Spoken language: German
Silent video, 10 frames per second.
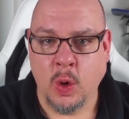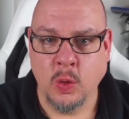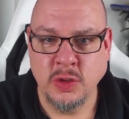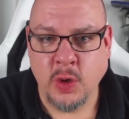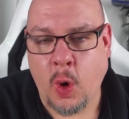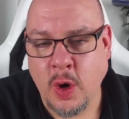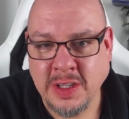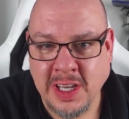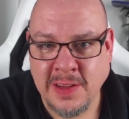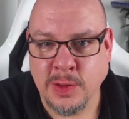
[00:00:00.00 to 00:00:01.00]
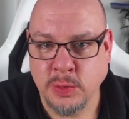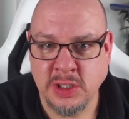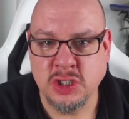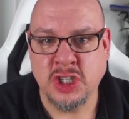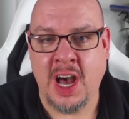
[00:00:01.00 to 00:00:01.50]
Und heute geht es um
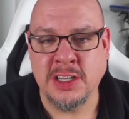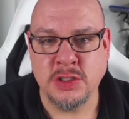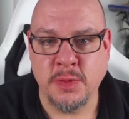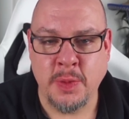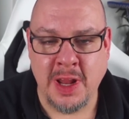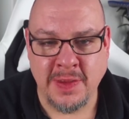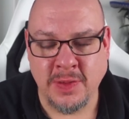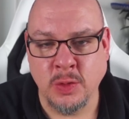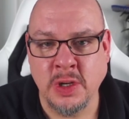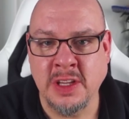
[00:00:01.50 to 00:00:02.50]
die Schadstoffbelastung